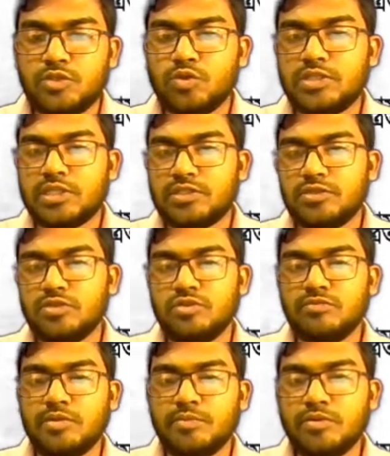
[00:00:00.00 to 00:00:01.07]
সুখ স্বাচ্ছন্দ্য
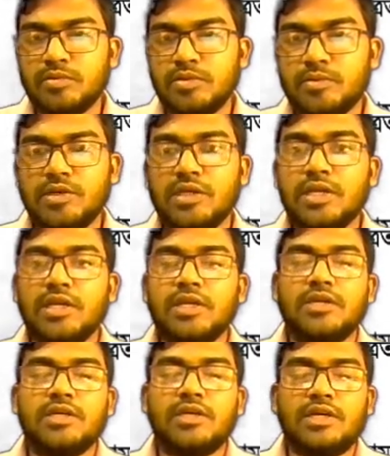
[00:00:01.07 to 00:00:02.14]
অনুভব করবে এবং
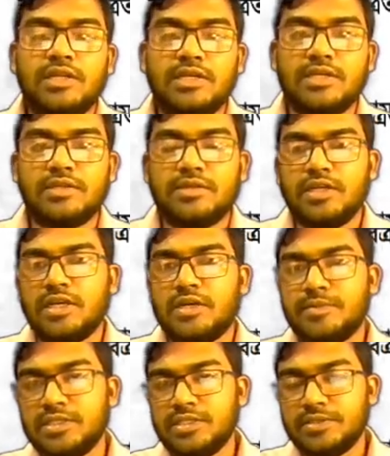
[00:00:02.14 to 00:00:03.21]
আল্লাহ
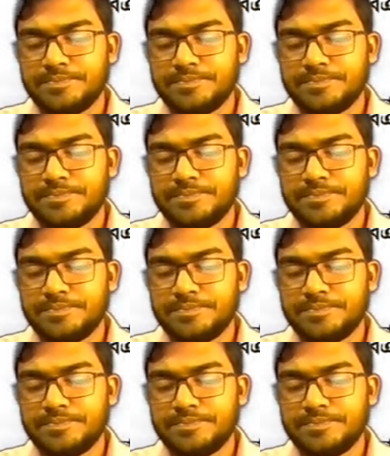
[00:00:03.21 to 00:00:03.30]
আমাদের